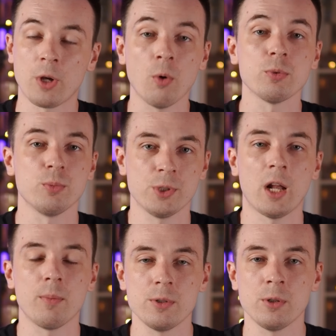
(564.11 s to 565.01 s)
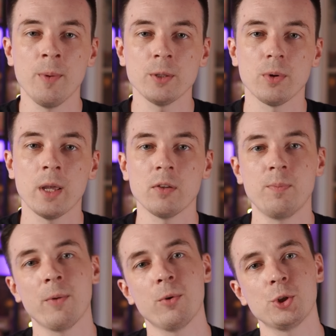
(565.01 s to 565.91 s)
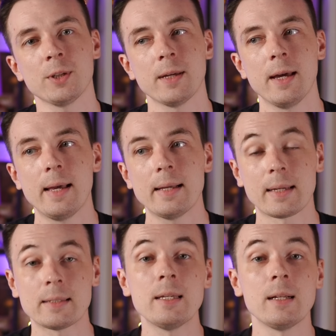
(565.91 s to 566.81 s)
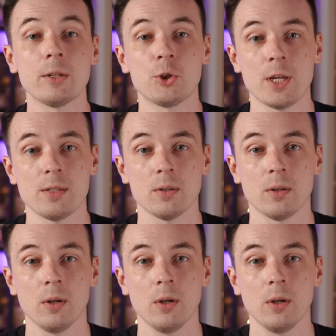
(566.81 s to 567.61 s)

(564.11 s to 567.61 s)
какому-то музыкальному инструменту это в первую очередь тактильная часть.